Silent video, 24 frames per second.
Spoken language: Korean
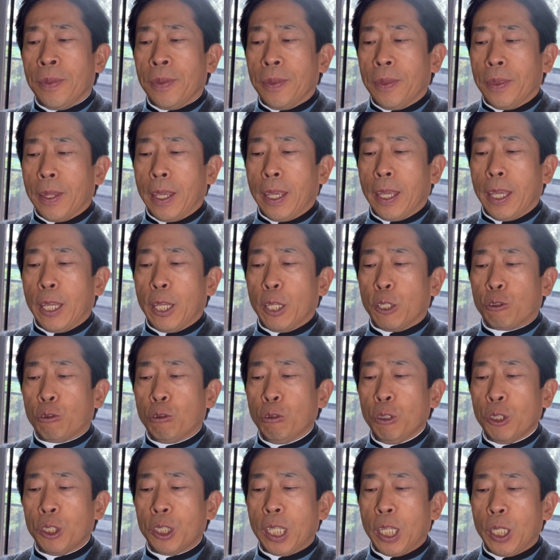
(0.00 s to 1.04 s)
내
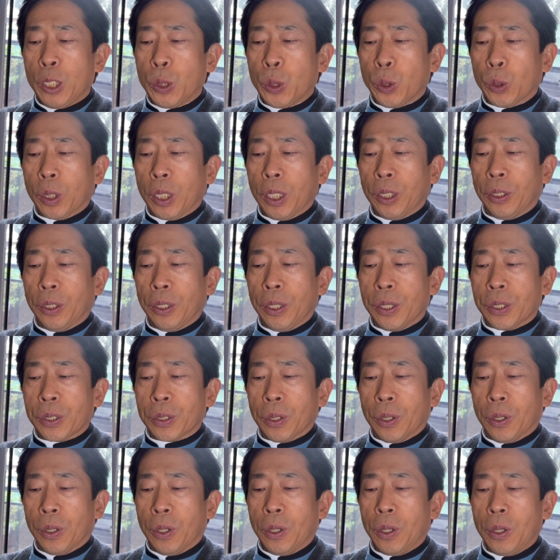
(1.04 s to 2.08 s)
충실한 종에
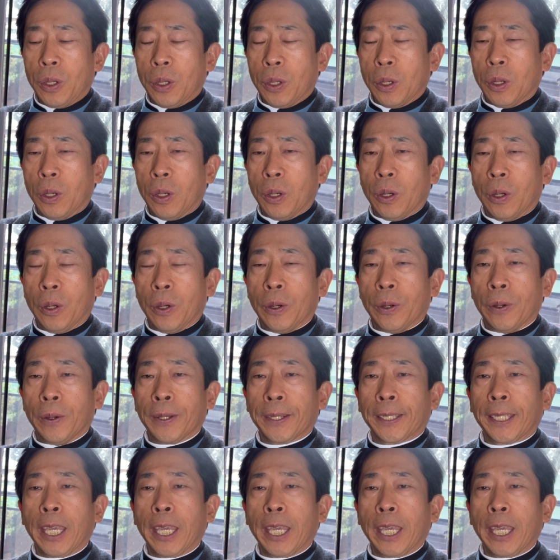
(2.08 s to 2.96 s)
대해서 어,